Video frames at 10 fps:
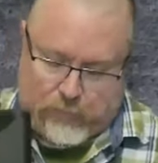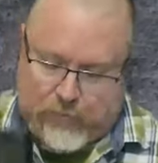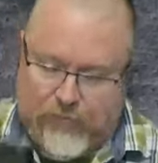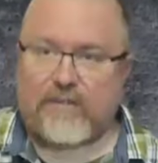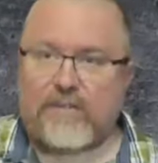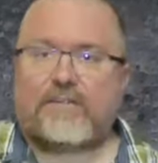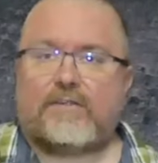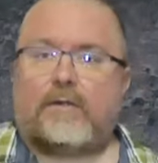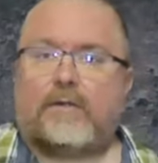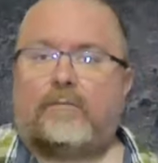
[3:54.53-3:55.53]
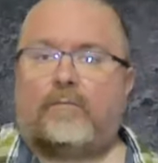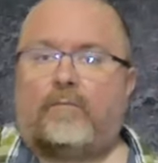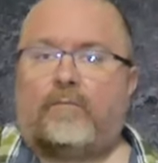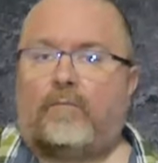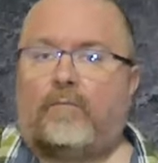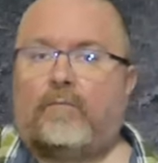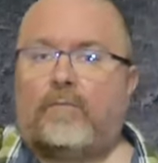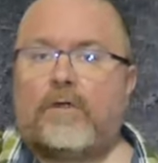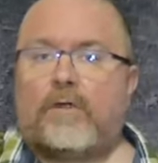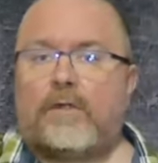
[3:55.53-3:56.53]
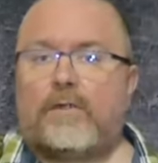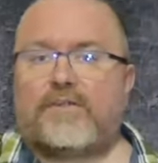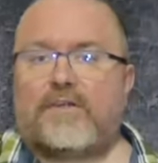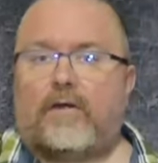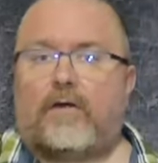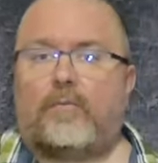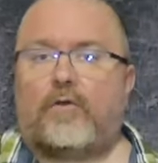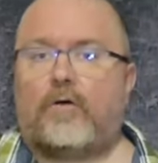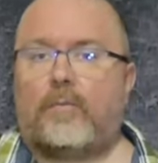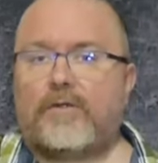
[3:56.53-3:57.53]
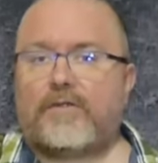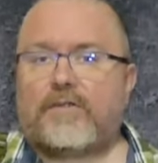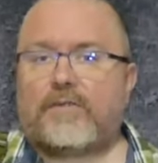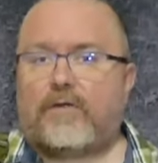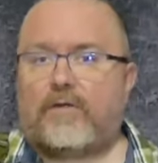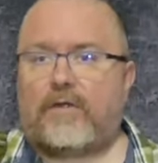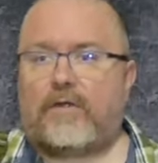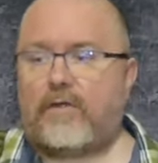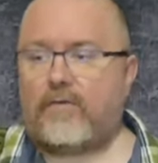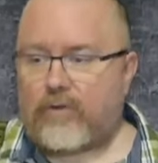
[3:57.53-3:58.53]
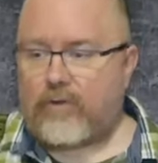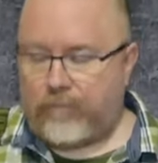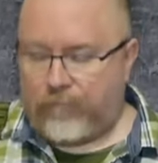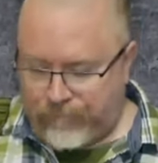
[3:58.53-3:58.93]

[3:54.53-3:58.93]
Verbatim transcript: Und dann sitzt er sehr nah am Körper, das heißt man hat die Hände frei.